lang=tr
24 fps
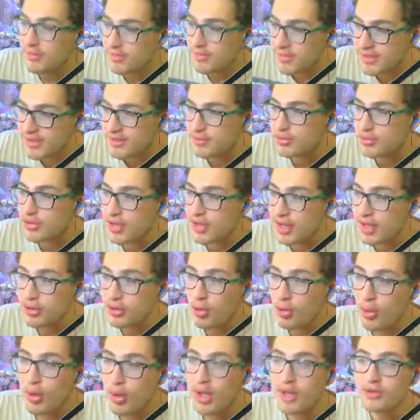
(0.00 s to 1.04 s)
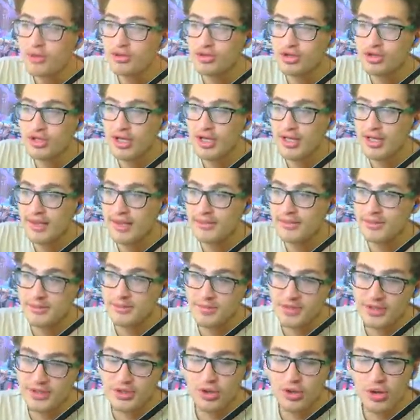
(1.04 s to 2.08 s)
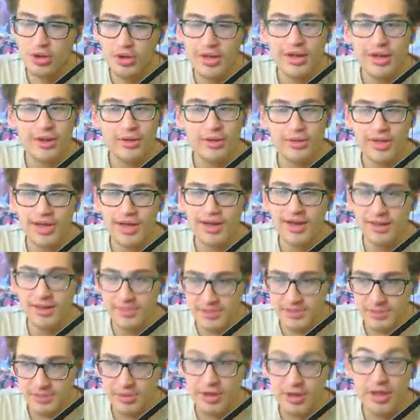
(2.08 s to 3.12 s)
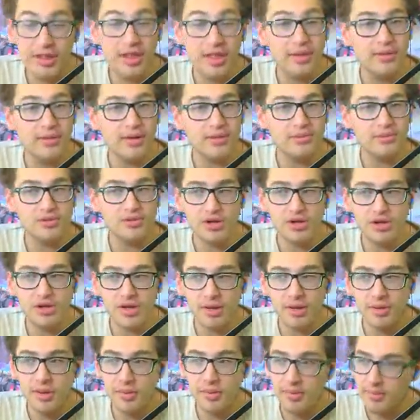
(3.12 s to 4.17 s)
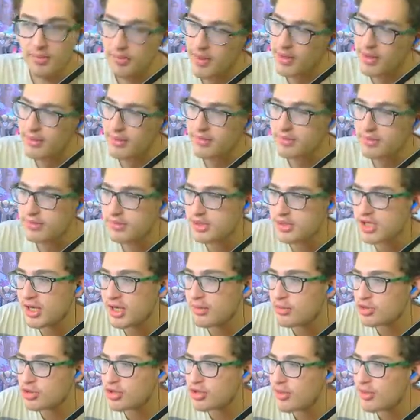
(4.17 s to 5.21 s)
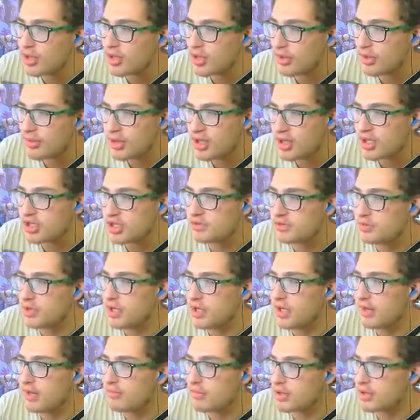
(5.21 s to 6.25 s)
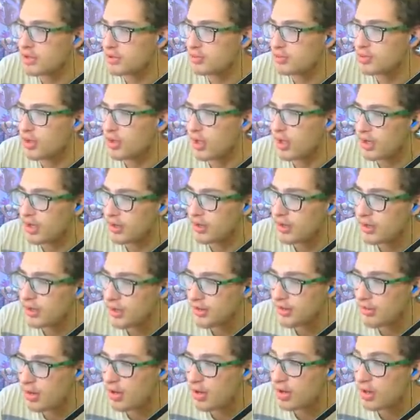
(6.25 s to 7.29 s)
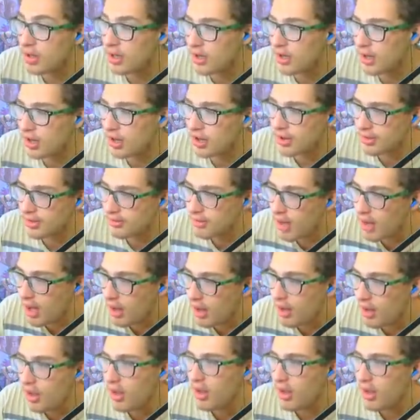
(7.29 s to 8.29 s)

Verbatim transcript: Bizi burada Tonka'ya düşeceklermiş. Bizi sonradan gönderdiler. Bizim alaydan haberimiz yok tabi. Benim şeyim olsa ben tabii ki de işbirliği yapmazdım bunlarla. indirirdim akıllarını alırdım da.